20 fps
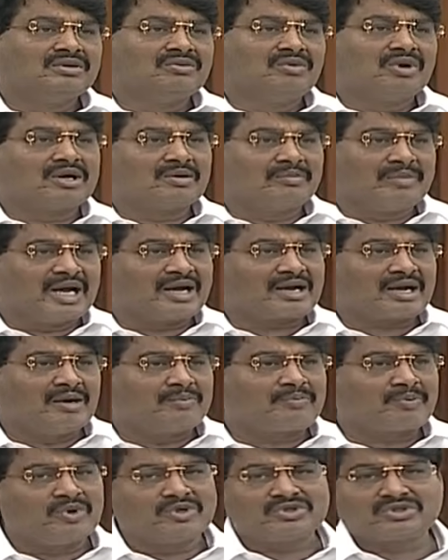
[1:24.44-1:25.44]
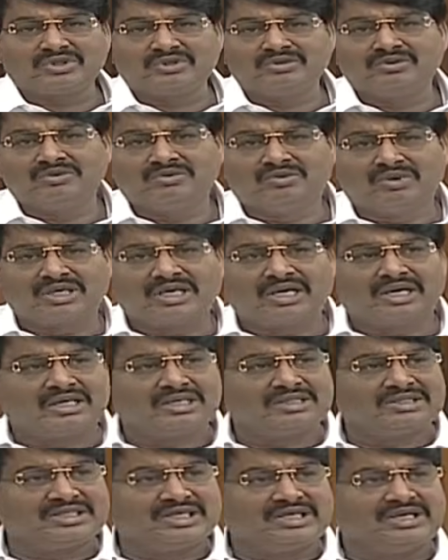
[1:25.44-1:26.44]
ఒక మేకప్ కోసం ఒక
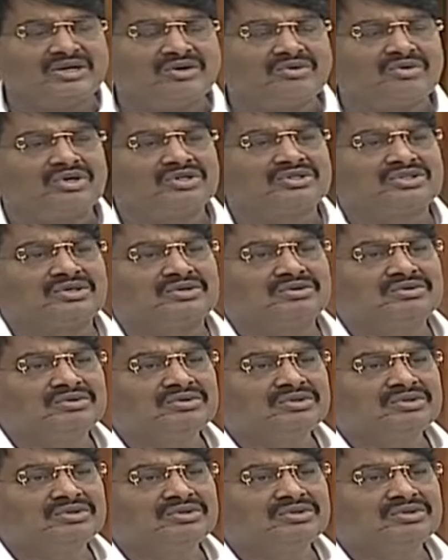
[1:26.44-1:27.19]
సెట్టింగ్ కోసం